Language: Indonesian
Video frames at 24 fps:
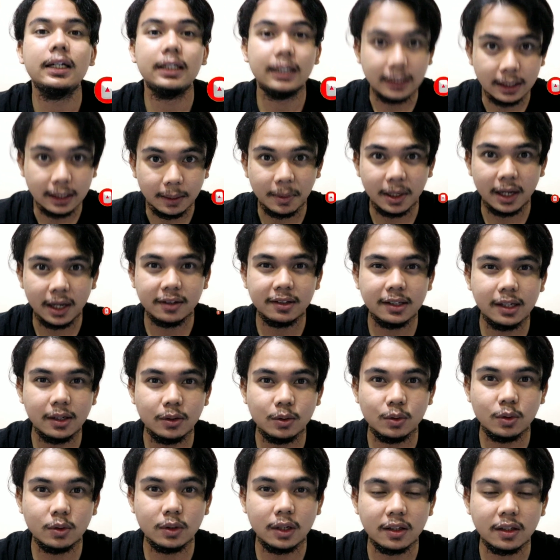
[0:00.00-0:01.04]
Dan terima kasih
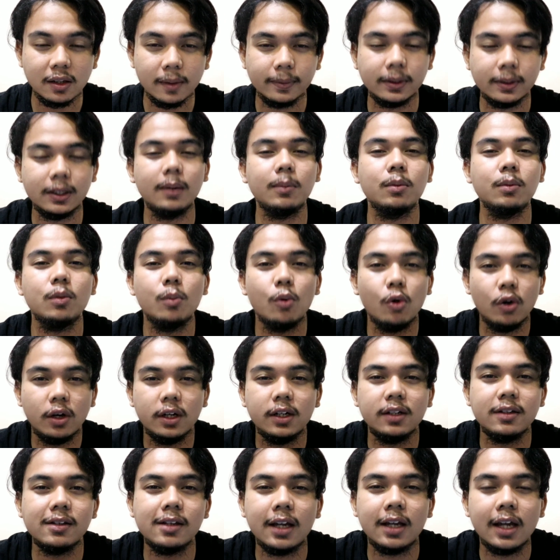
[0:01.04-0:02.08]
yang sudah subscribe
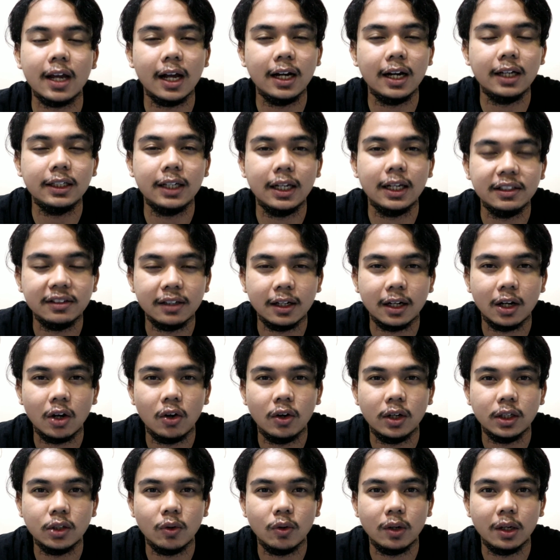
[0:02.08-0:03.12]
Semoga rezeki kalian
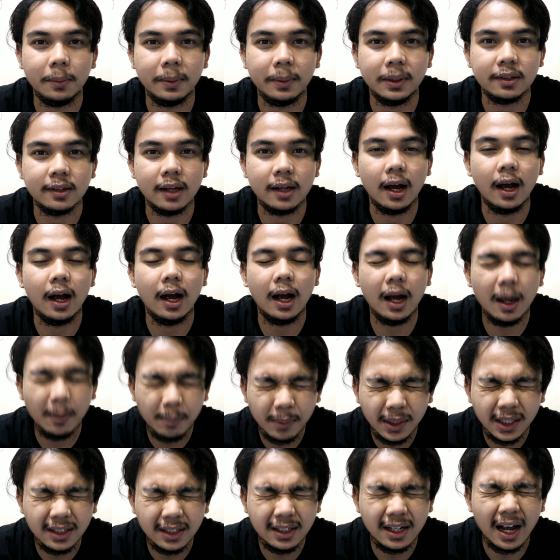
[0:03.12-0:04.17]
dilancarkan oleh Tuhan Yang
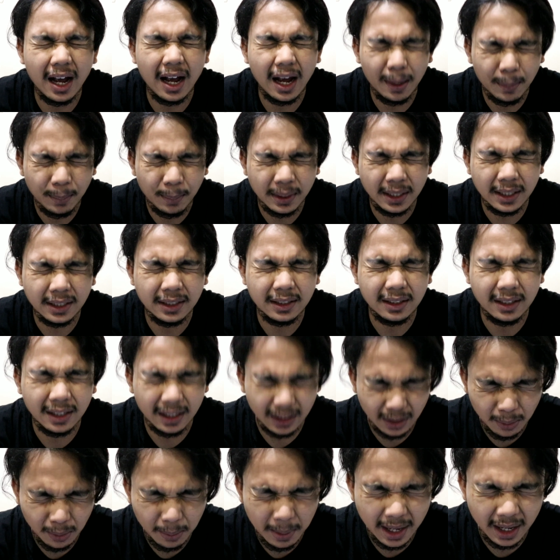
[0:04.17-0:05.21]
Amin, amin,
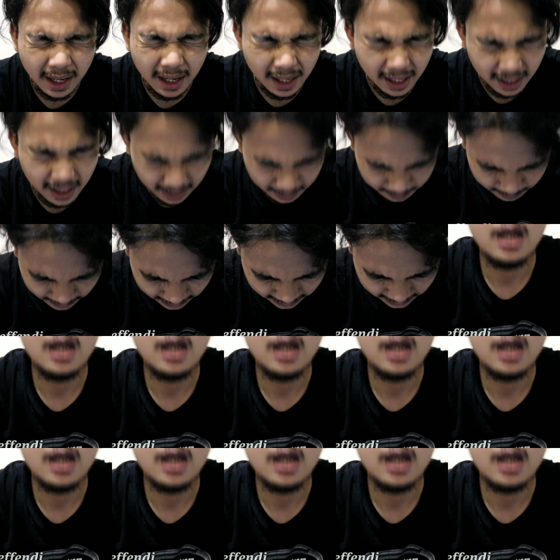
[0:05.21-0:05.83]
ya robbal alamin